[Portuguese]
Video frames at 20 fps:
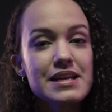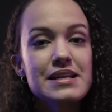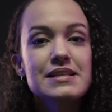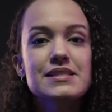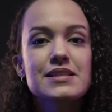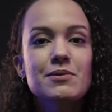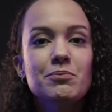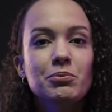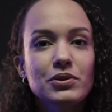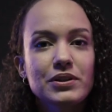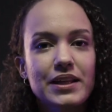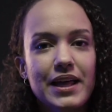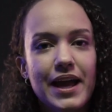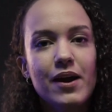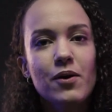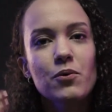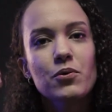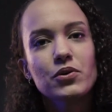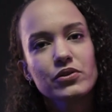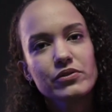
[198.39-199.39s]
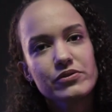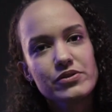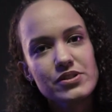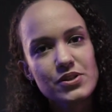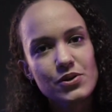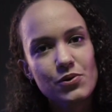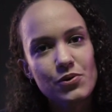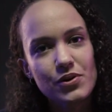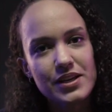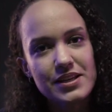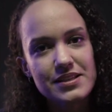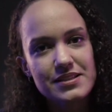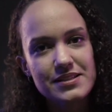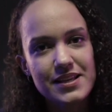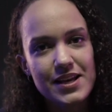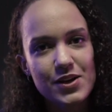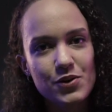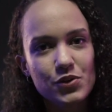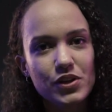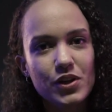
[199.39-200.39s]
Se puder, quando você
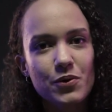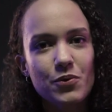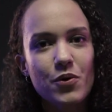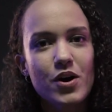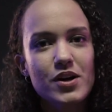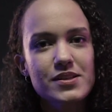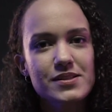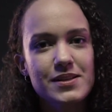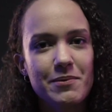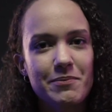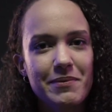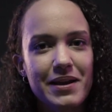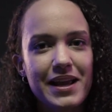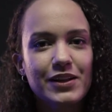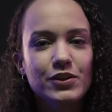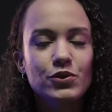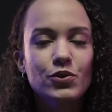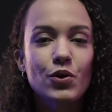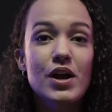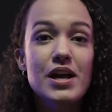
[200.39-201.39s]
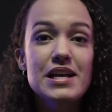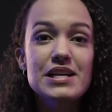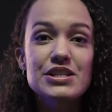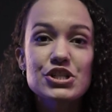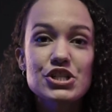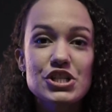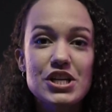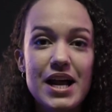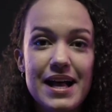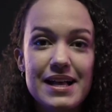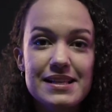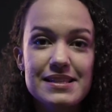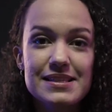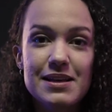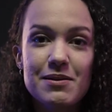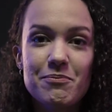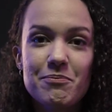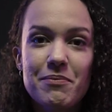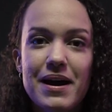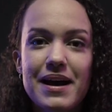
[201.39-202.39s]
conhecer o teu orçamento, já
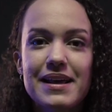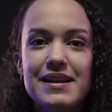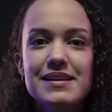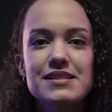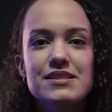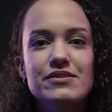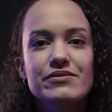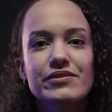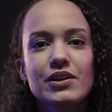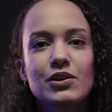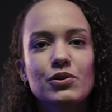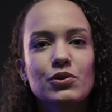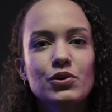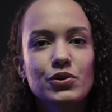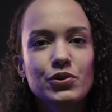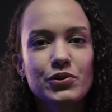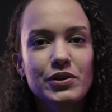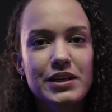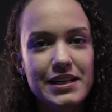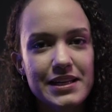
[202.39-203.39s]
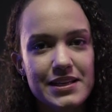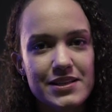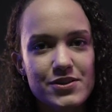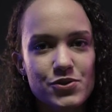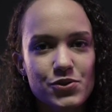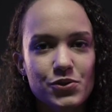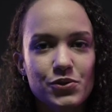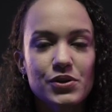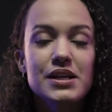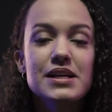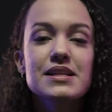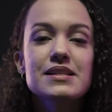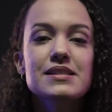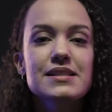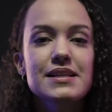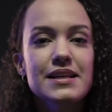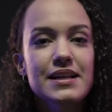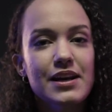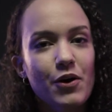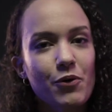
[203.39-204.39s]
separa esse valor no início.
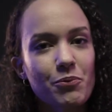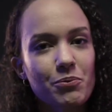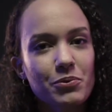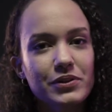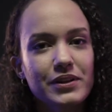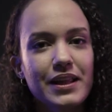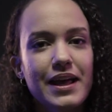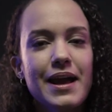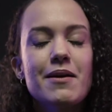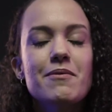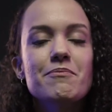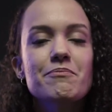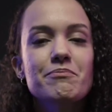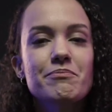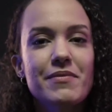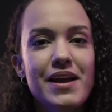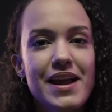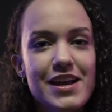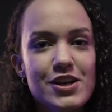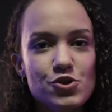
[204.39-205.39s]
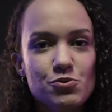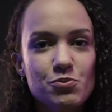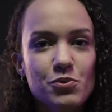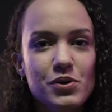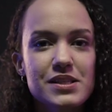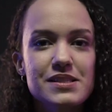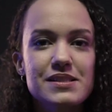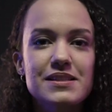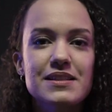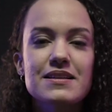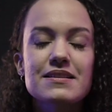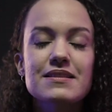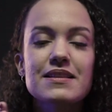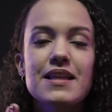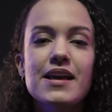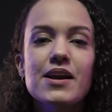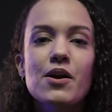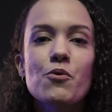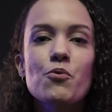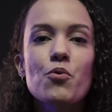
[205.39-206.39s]
Se não puder, mesmo assim,
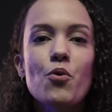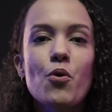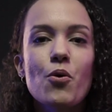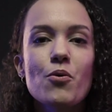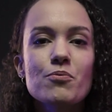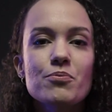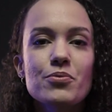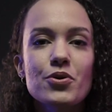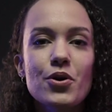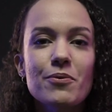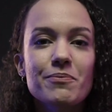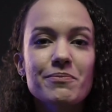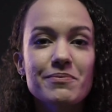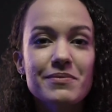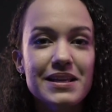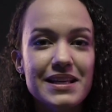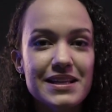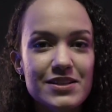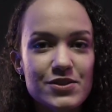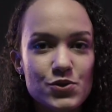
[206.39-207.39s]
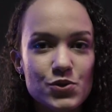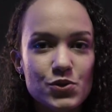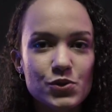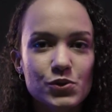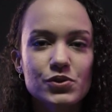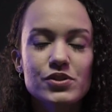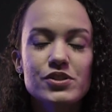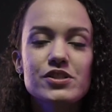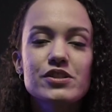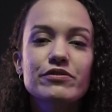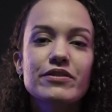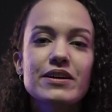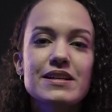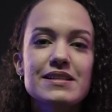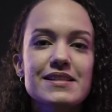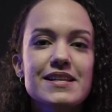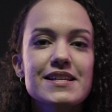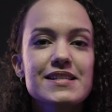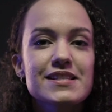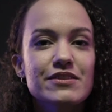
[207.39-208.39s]
tenha um compromisso de
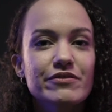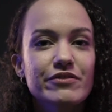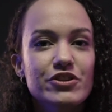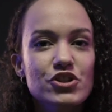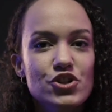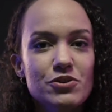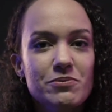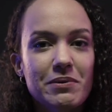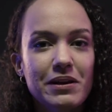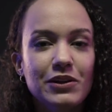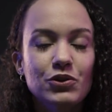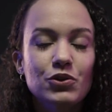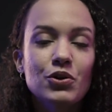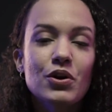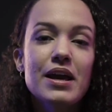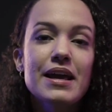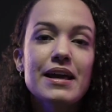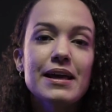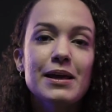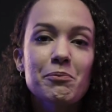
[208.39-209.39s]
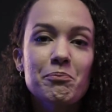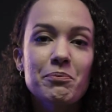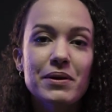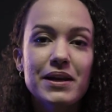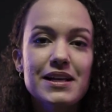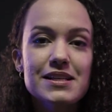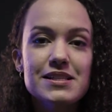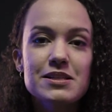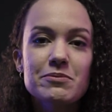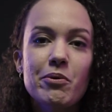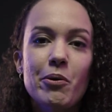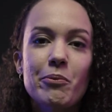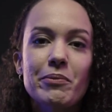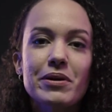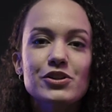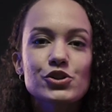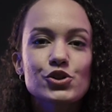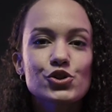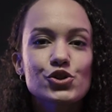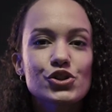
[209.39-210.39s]
fazer esse investimento e
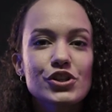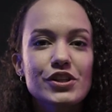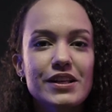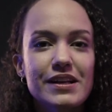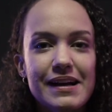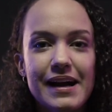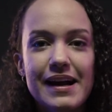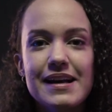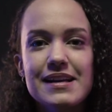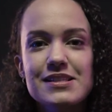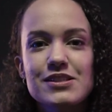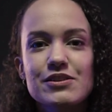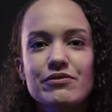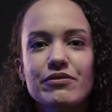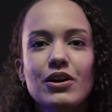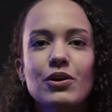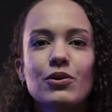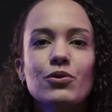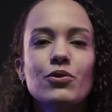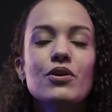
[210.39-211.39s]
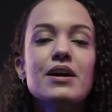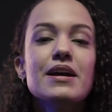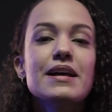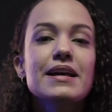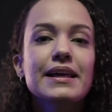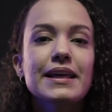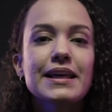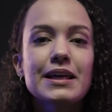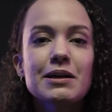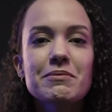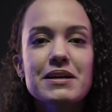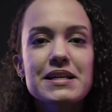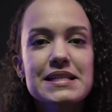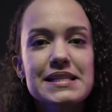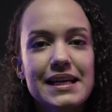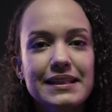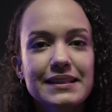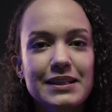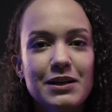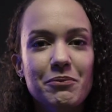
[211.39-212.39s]
principalmente tirar esse valor
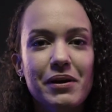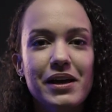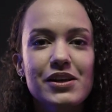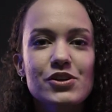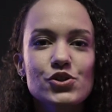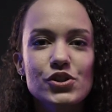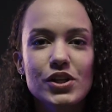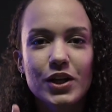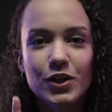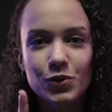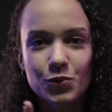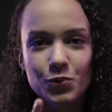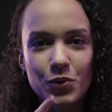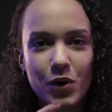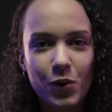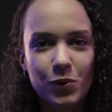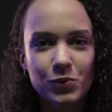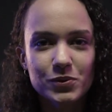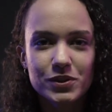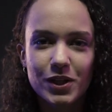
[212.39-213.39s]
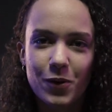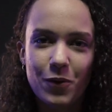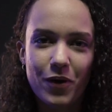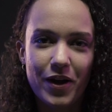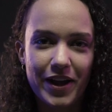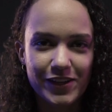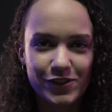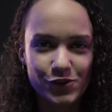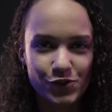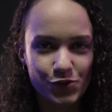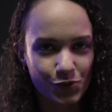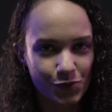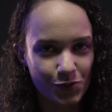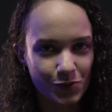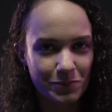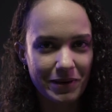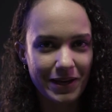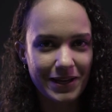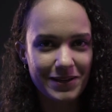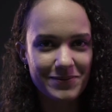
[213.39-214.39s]
imediatamente da tua conta corrente, tudo
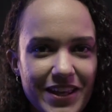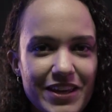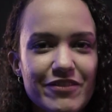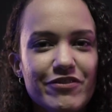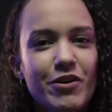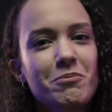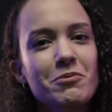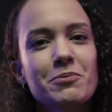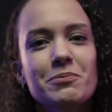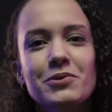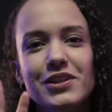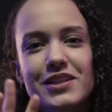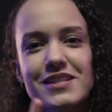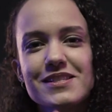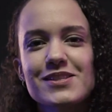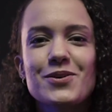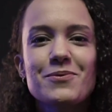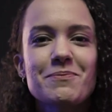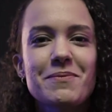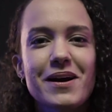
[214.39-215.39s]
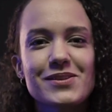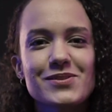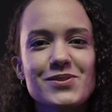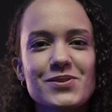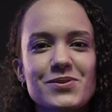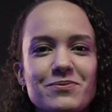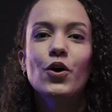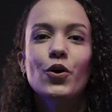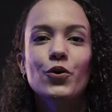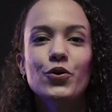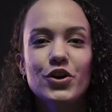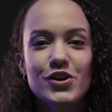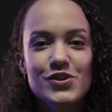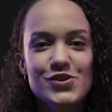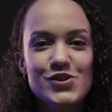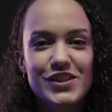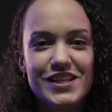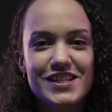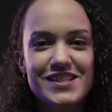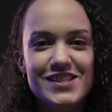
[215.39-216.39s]
bem? E vamos para o terceiro passo. O
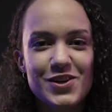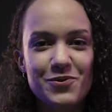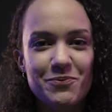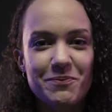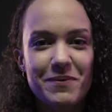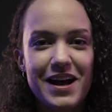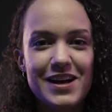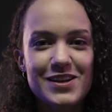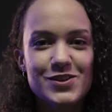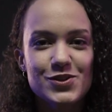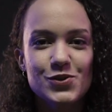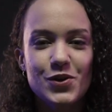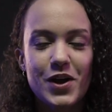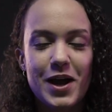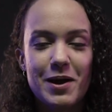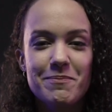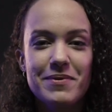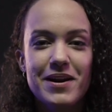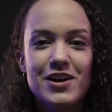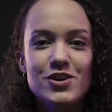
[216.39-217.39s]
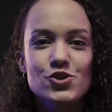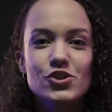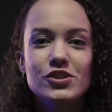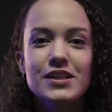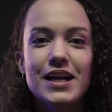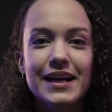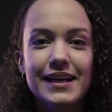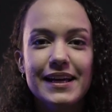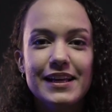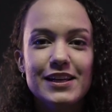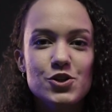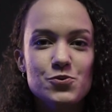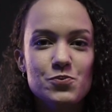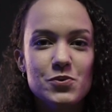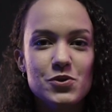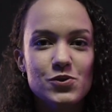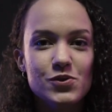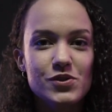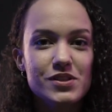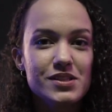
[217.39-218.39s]
nosso terceiro passo é para ajudar aquelas
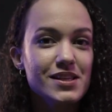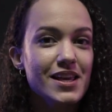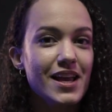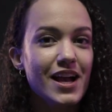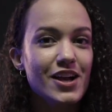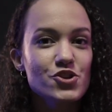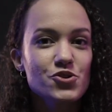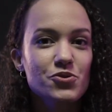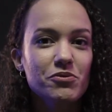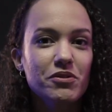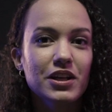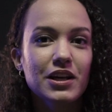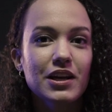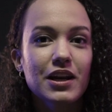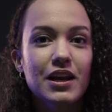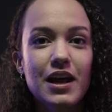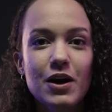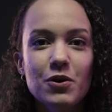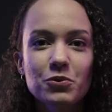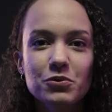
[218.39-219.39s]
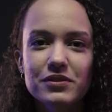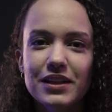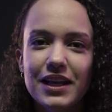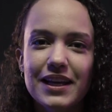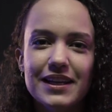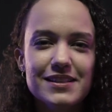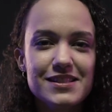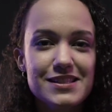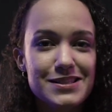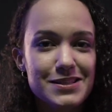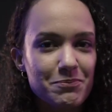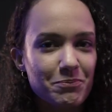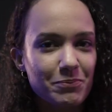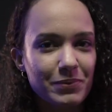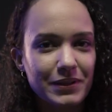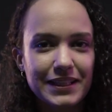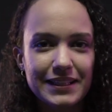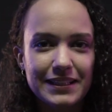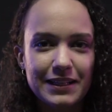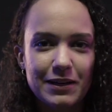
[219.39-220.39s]
pessoas que acham que não têm
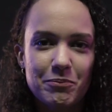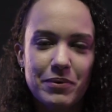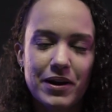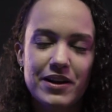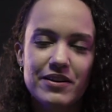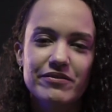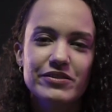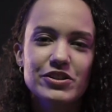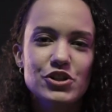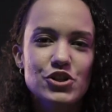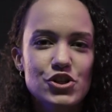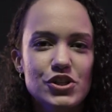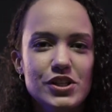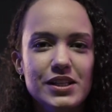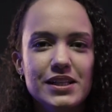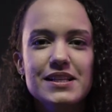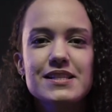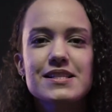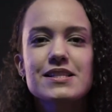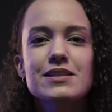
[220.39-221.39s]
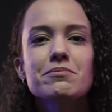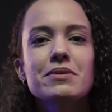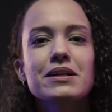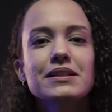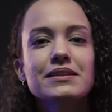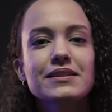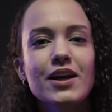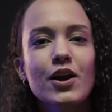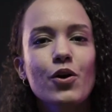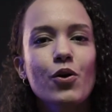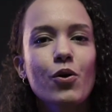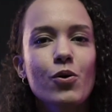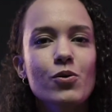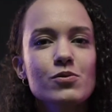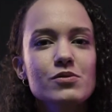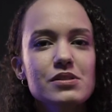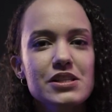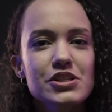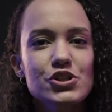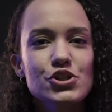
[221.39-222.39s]
disciplina para investir e se manter
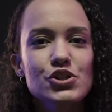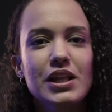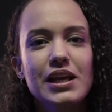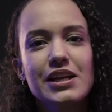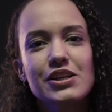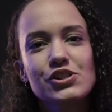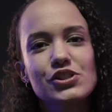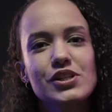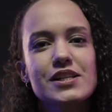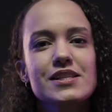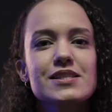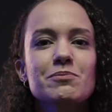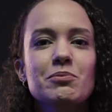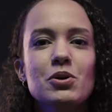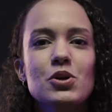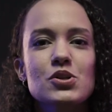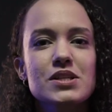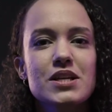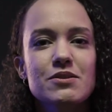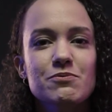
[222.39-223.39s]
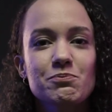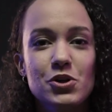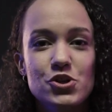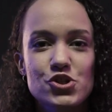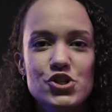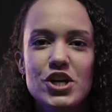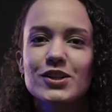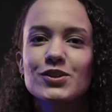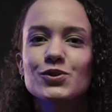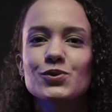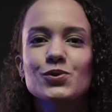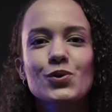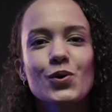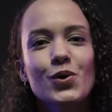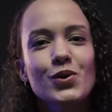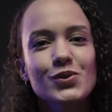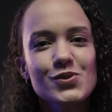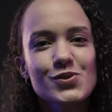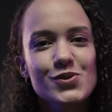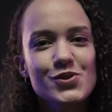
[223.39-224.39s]
consistente nesse projeto
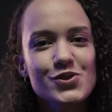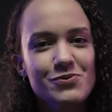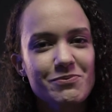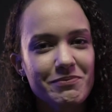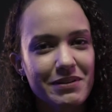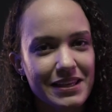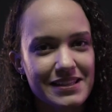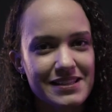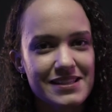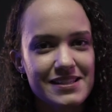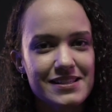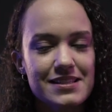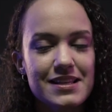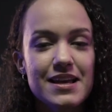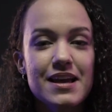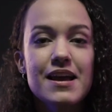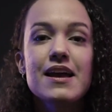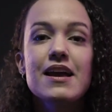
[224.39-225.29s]
todos os meses.